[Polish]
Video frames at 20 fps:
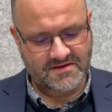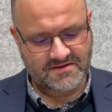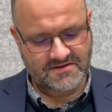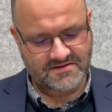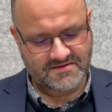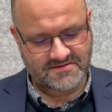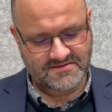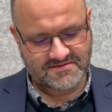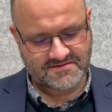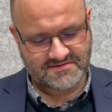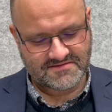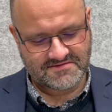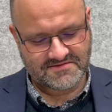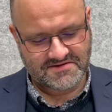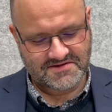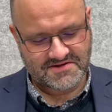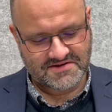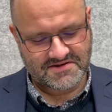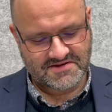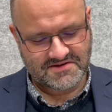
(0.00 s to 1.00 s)
Yy,
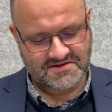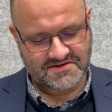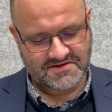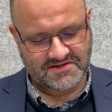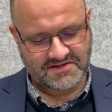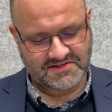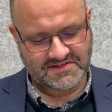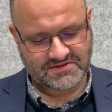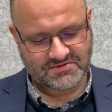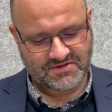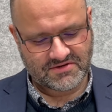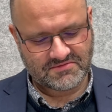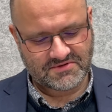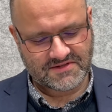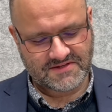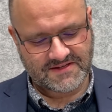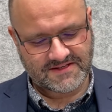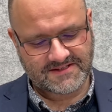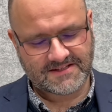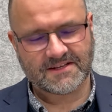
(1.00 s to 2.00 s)
I zacząłem
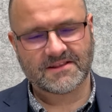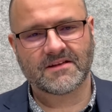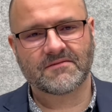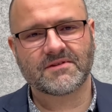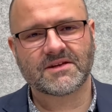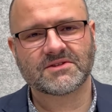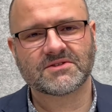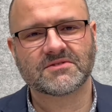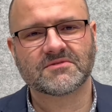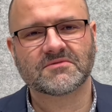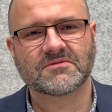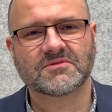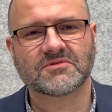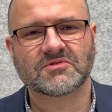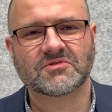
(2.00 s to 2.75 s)
się zastanawiać,